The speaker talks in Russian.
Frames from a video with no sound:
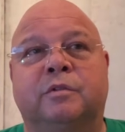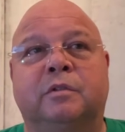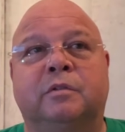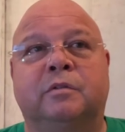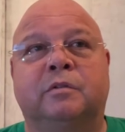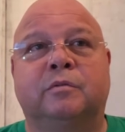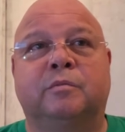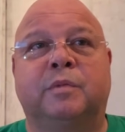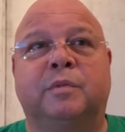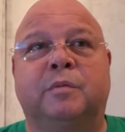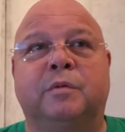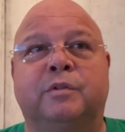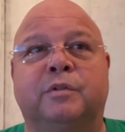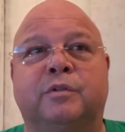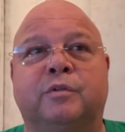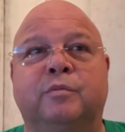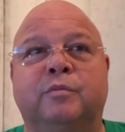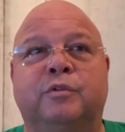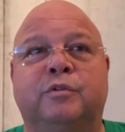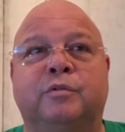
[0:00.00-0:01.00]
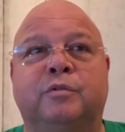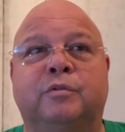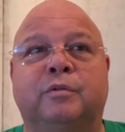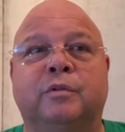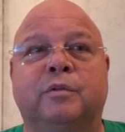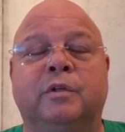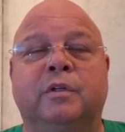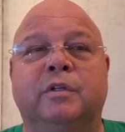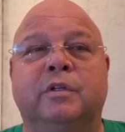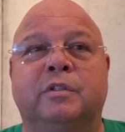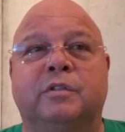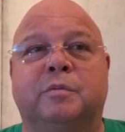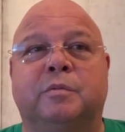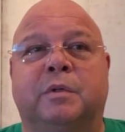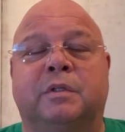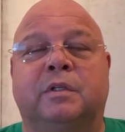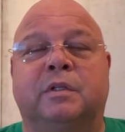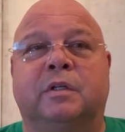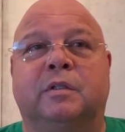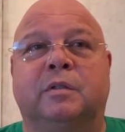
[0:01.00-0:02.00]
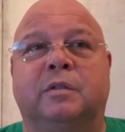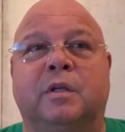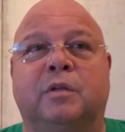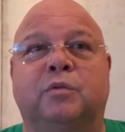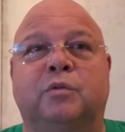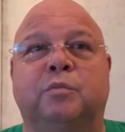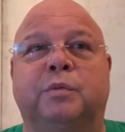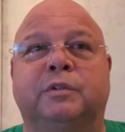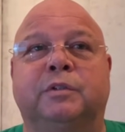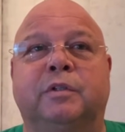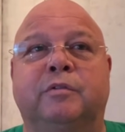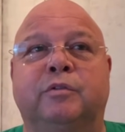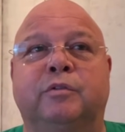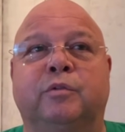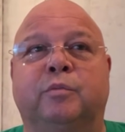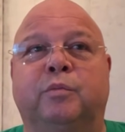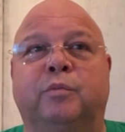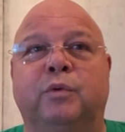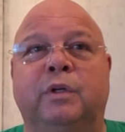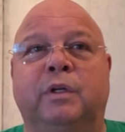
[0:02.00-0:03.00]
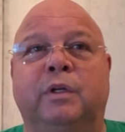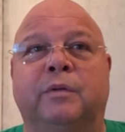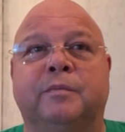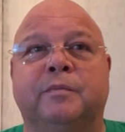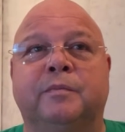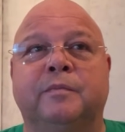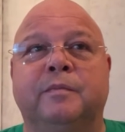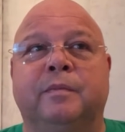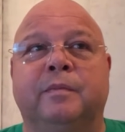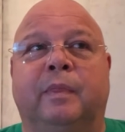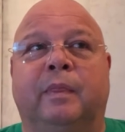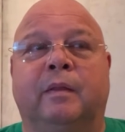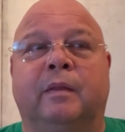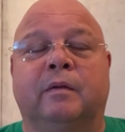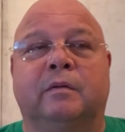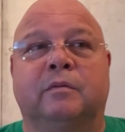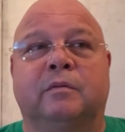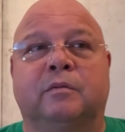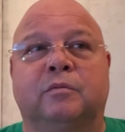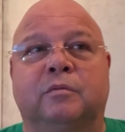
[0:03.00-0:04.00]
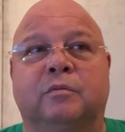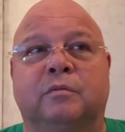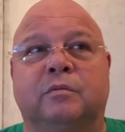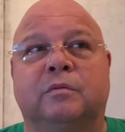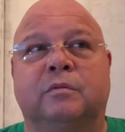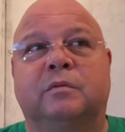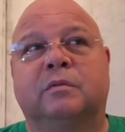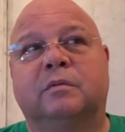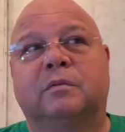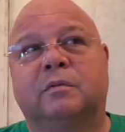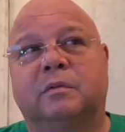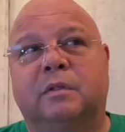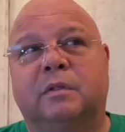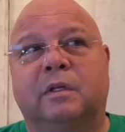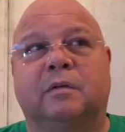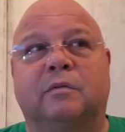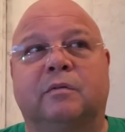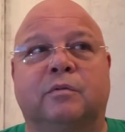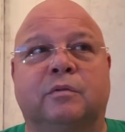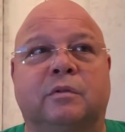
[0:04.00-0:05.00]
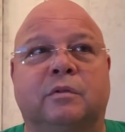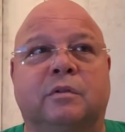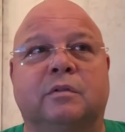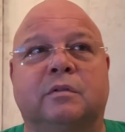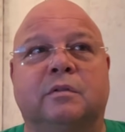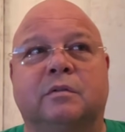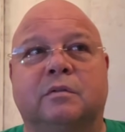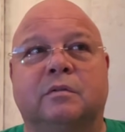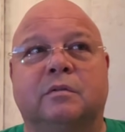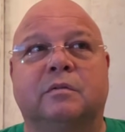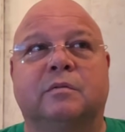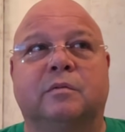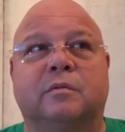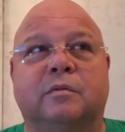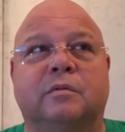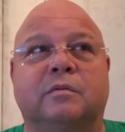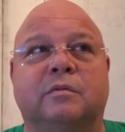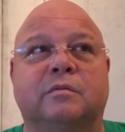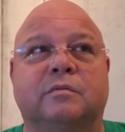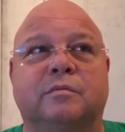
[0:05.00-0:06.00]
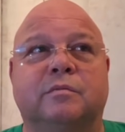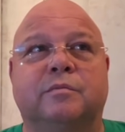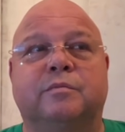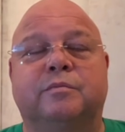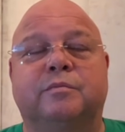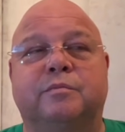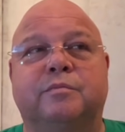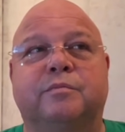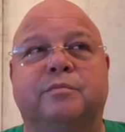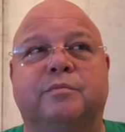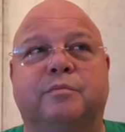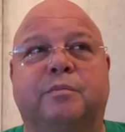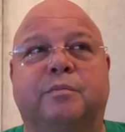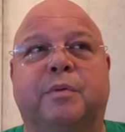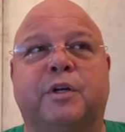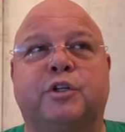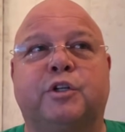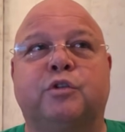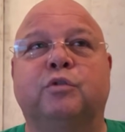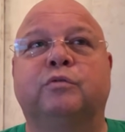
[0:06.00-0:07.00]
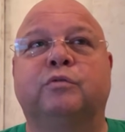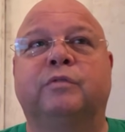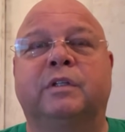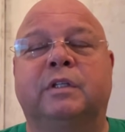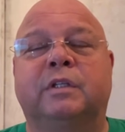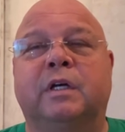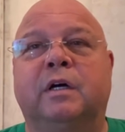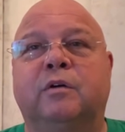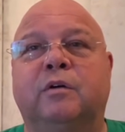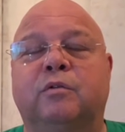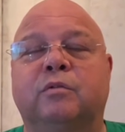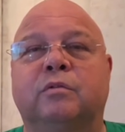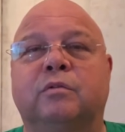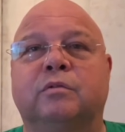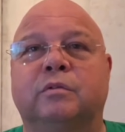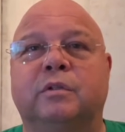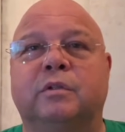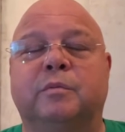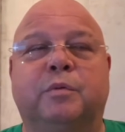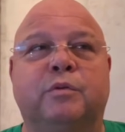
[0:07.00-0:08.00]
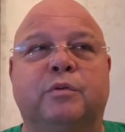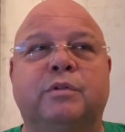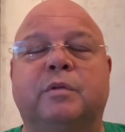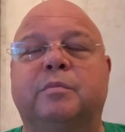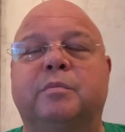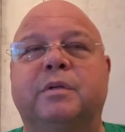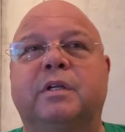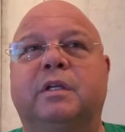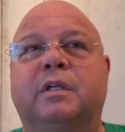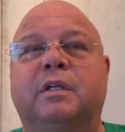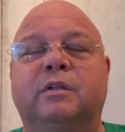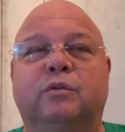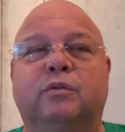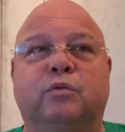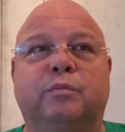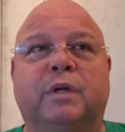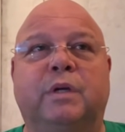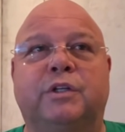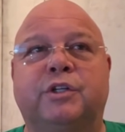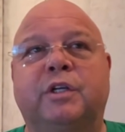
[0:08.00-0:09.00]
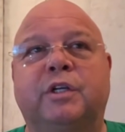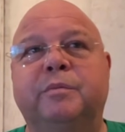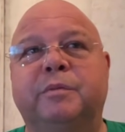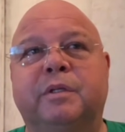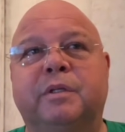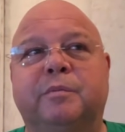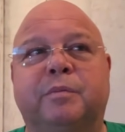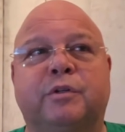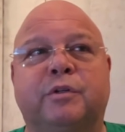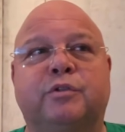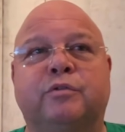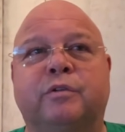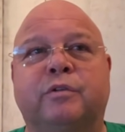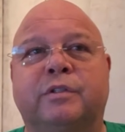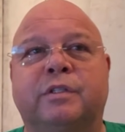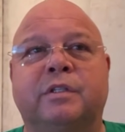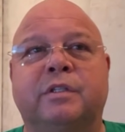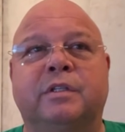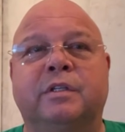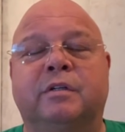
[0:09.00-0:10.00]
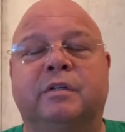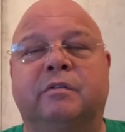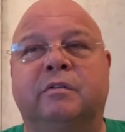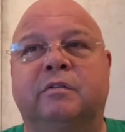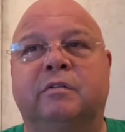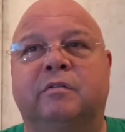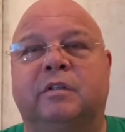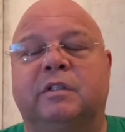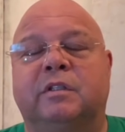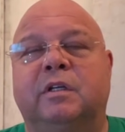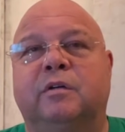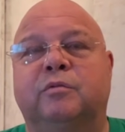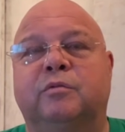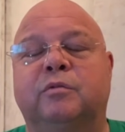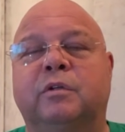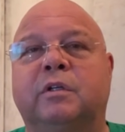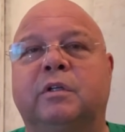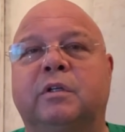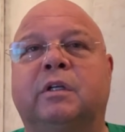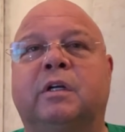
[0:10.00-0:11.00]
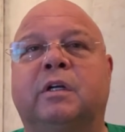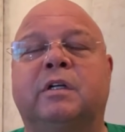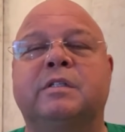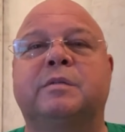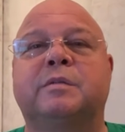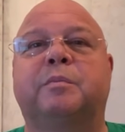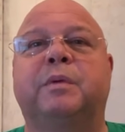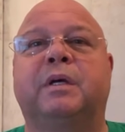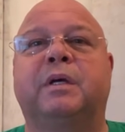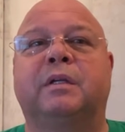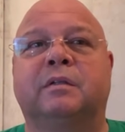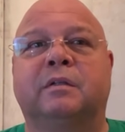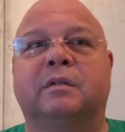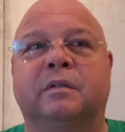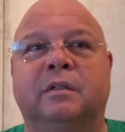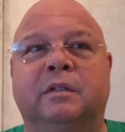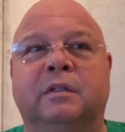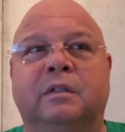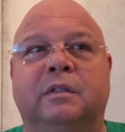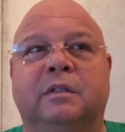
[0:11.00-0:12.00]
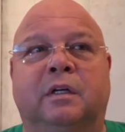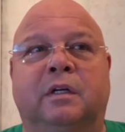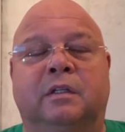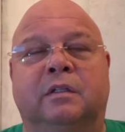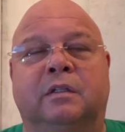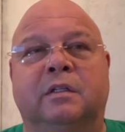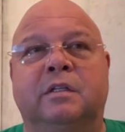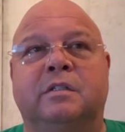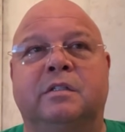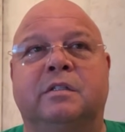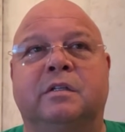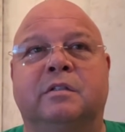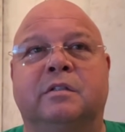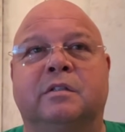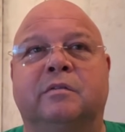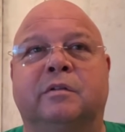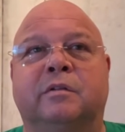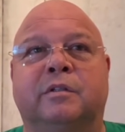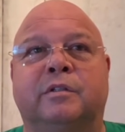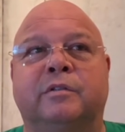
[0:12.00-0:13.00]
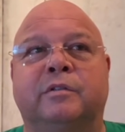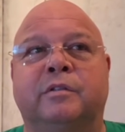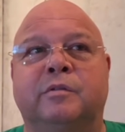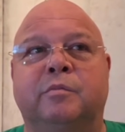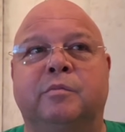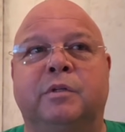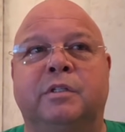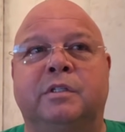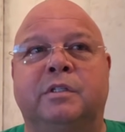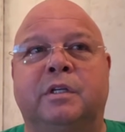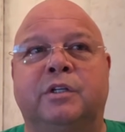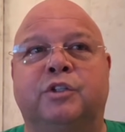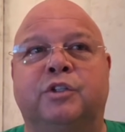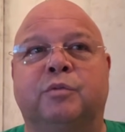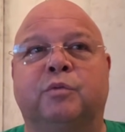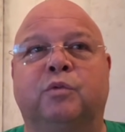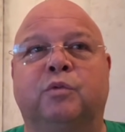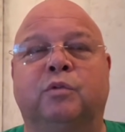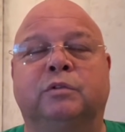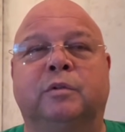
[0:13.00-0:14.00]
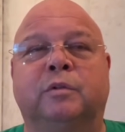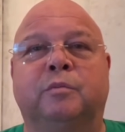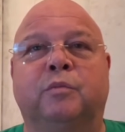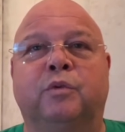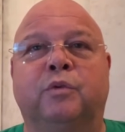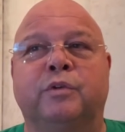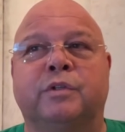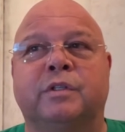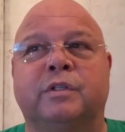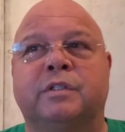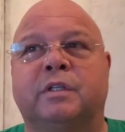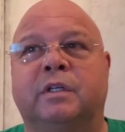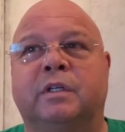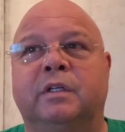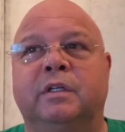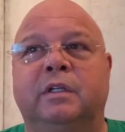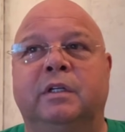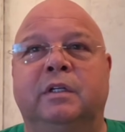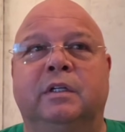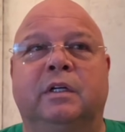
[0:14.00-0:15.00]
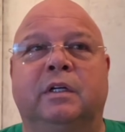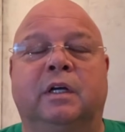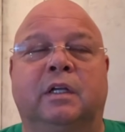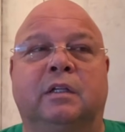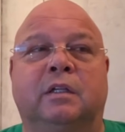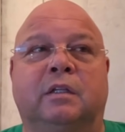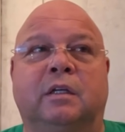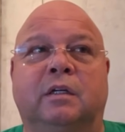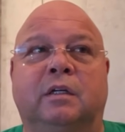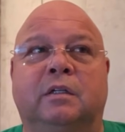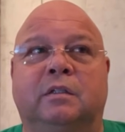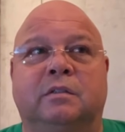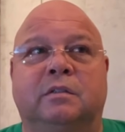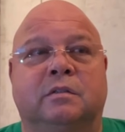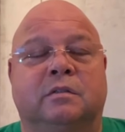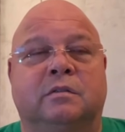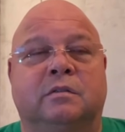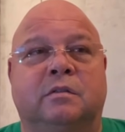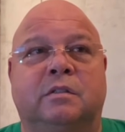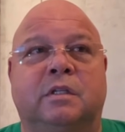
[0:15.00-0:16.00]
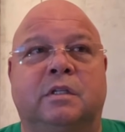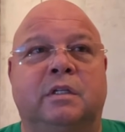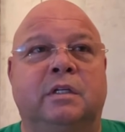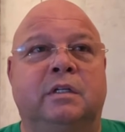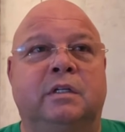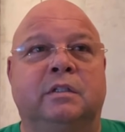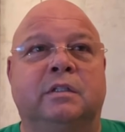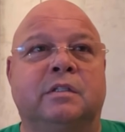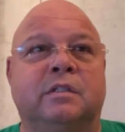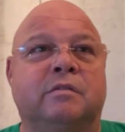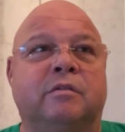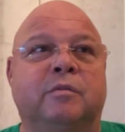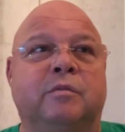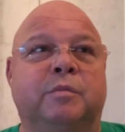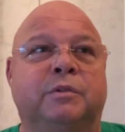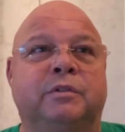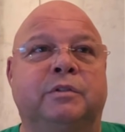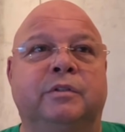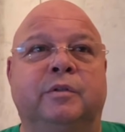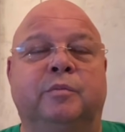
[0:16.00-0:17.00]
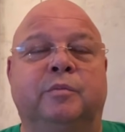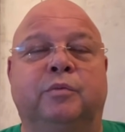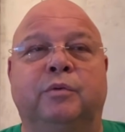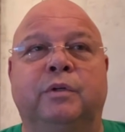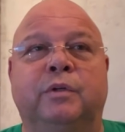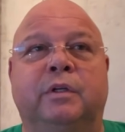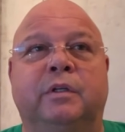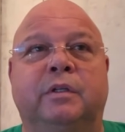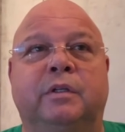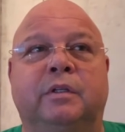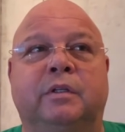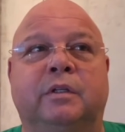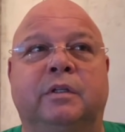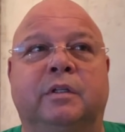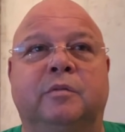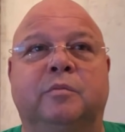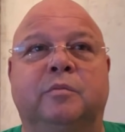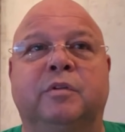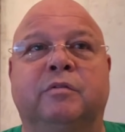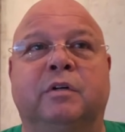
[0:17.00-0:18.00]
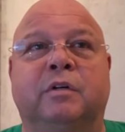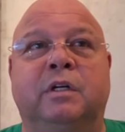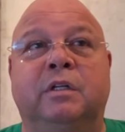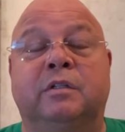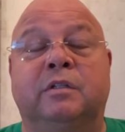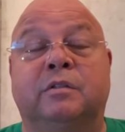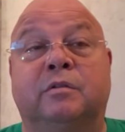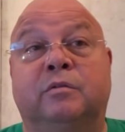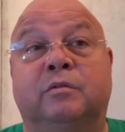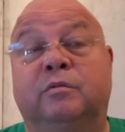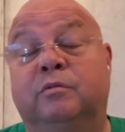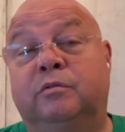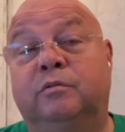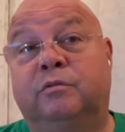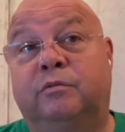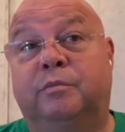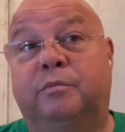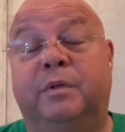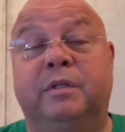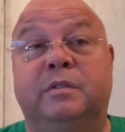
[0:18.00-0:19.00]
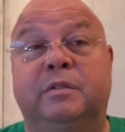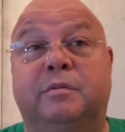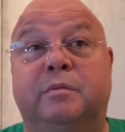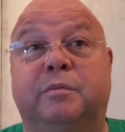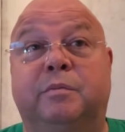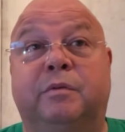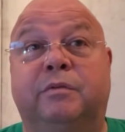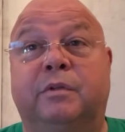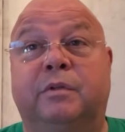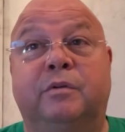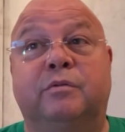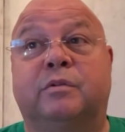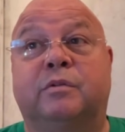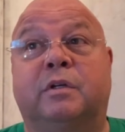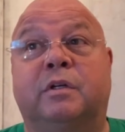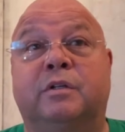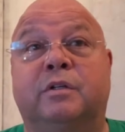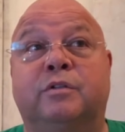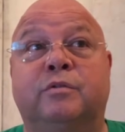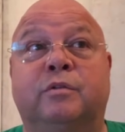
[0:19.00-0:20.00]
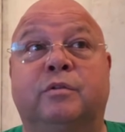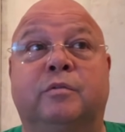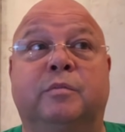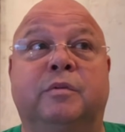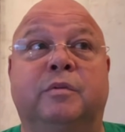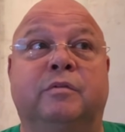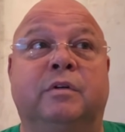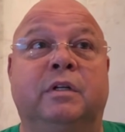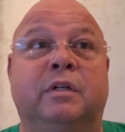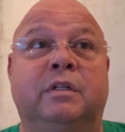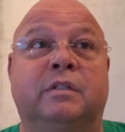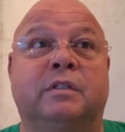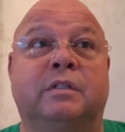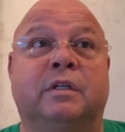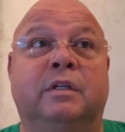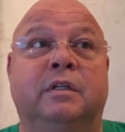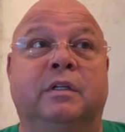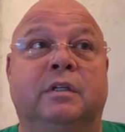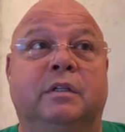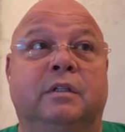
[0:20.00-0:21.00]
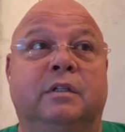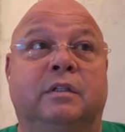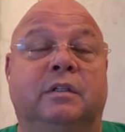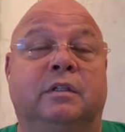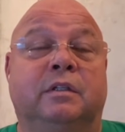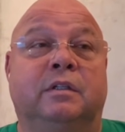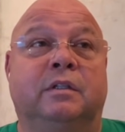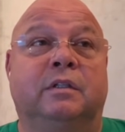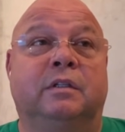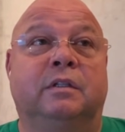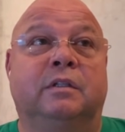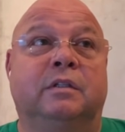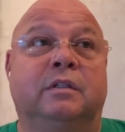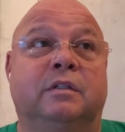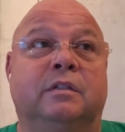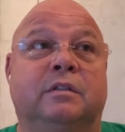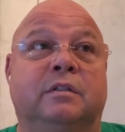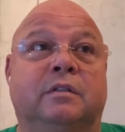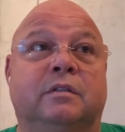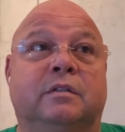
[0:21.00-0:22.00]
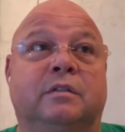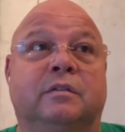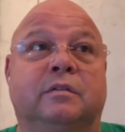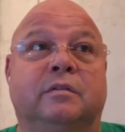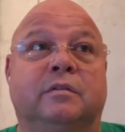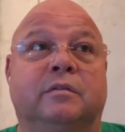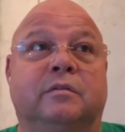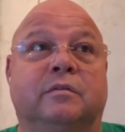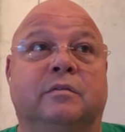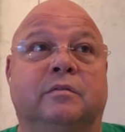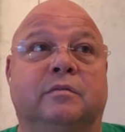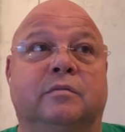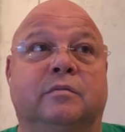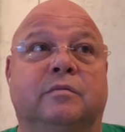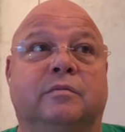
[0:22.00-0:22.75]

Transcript: что, ну, по большому счету, Спартак на ту половину поля, а, ну, так вот э, пошел в атаку, не просто перекинул мяч, а именно пошел акцентированно в атаку, наверное, раз пять. Одна из них завершилась блестящим голом Мойзеса. А так э, стояли на своей половине поля и отбивались. Ну, в принципе, повторюсь, хорошо отбивались. И